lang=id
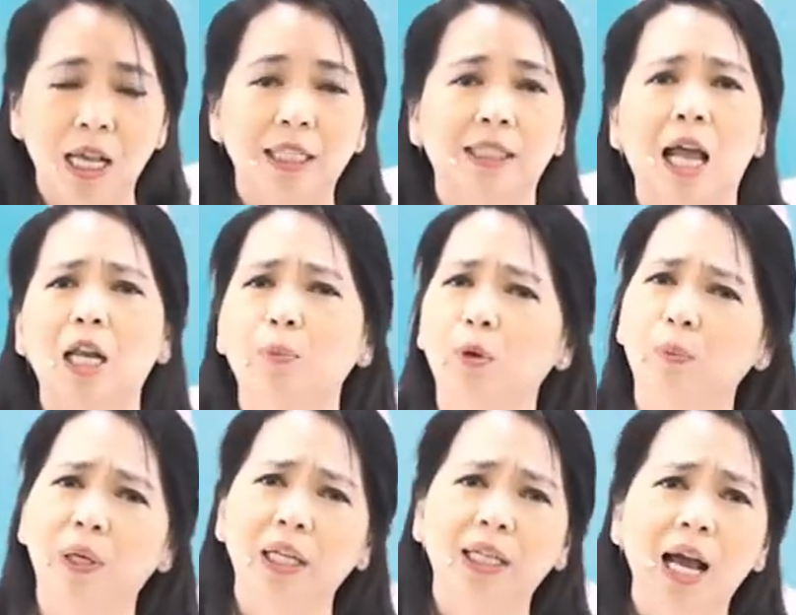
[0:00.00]
Sekalipun
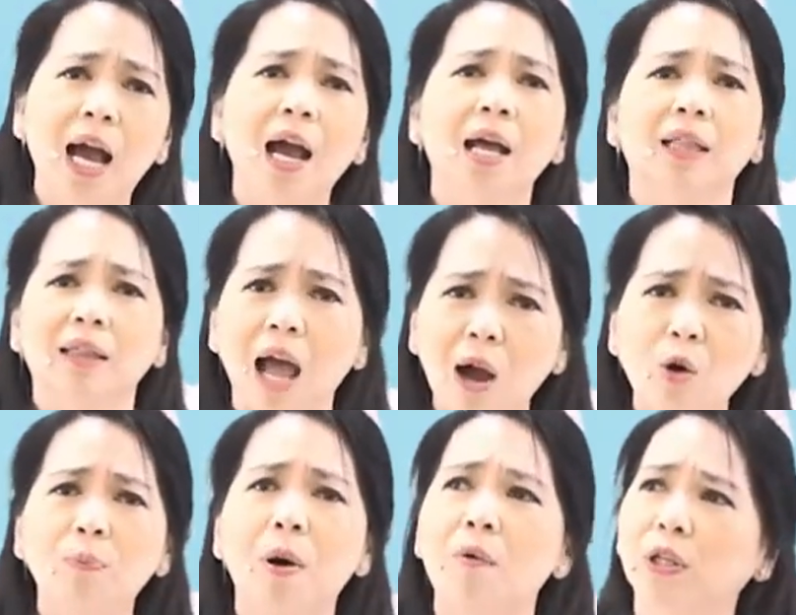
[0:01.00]
mereka
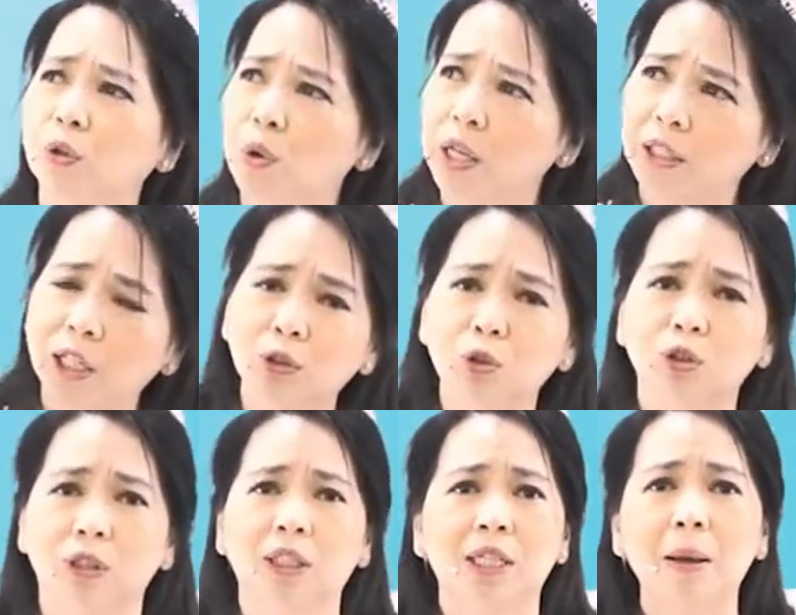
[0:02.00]
tahu bahwa Tuhan
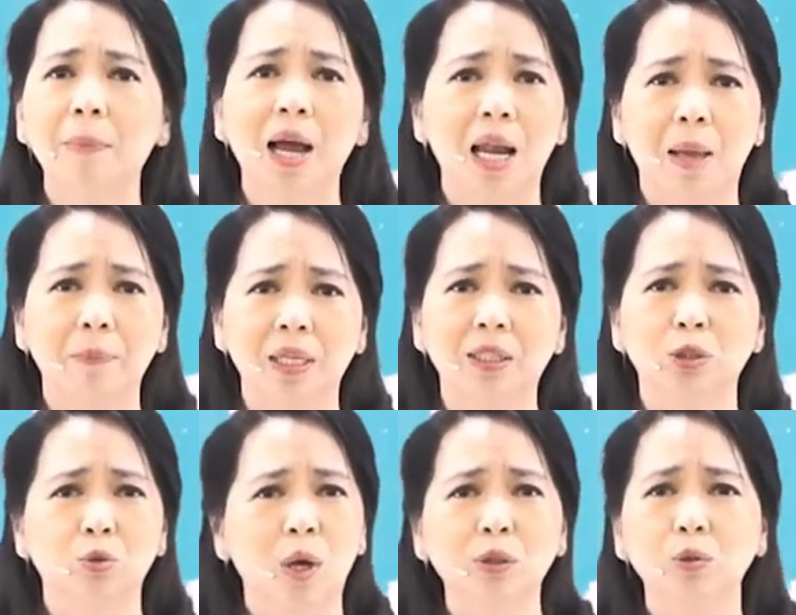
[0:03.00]
Yesus sedang mengalami
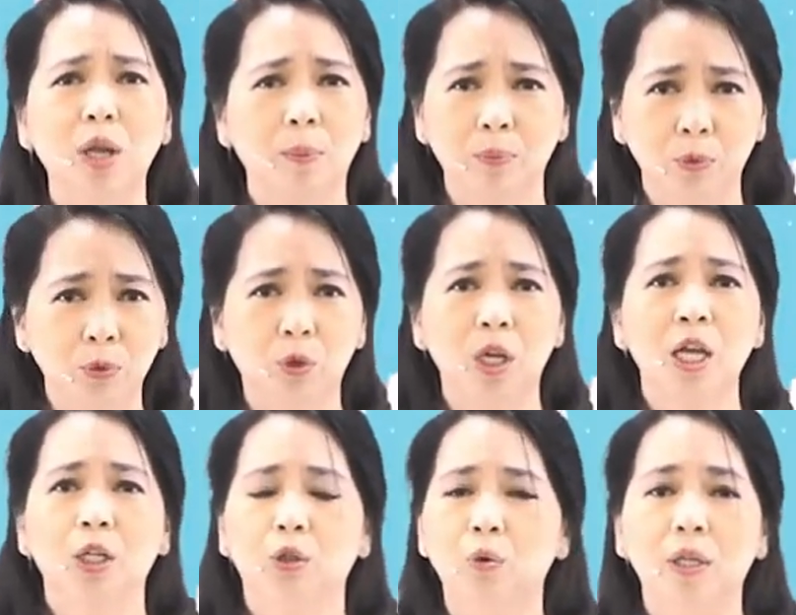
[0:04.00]
sesuatu yang buruk,
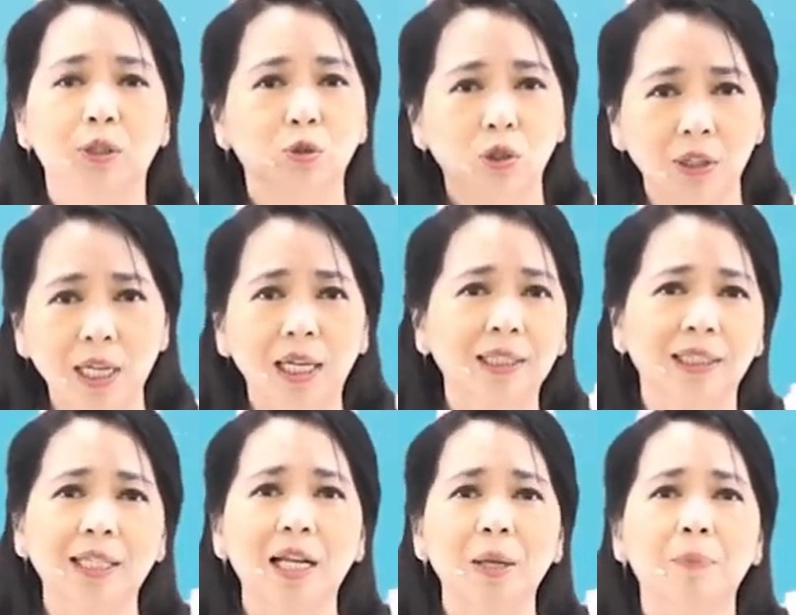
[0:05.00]
Tuhan Yesus sedang
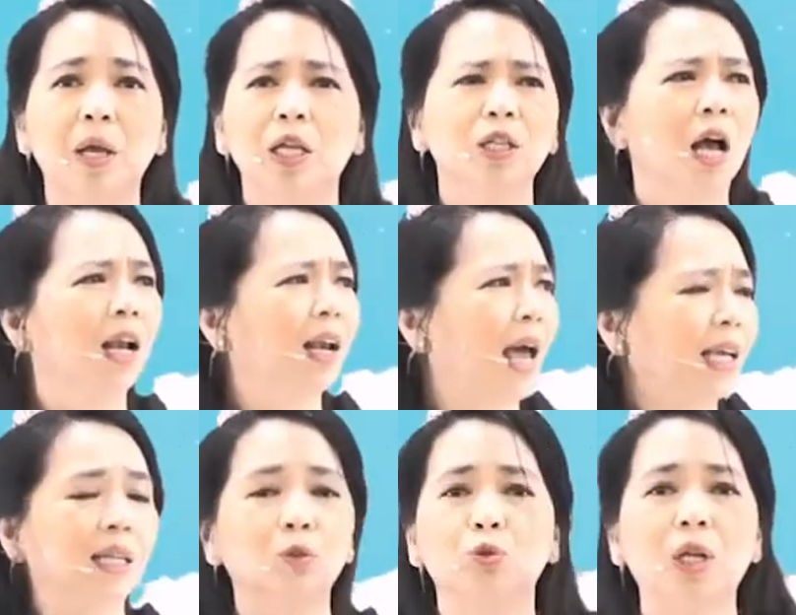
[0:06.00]
disalib, yang
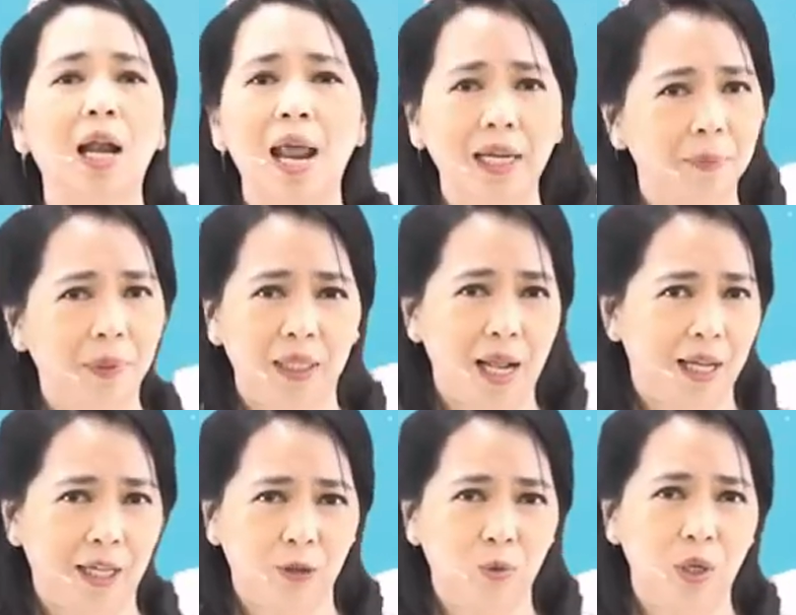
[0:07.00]
lain sudah lari
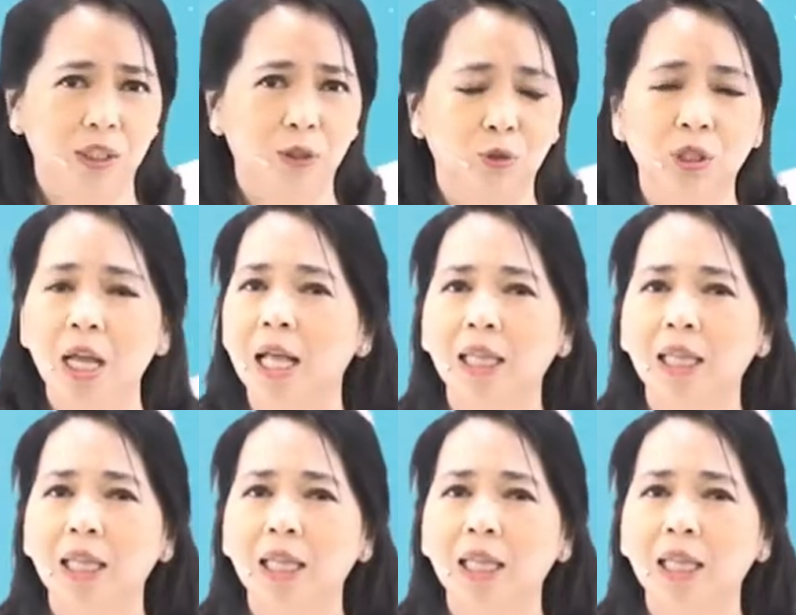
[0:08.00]
meninggalkan Tuhan Yesus.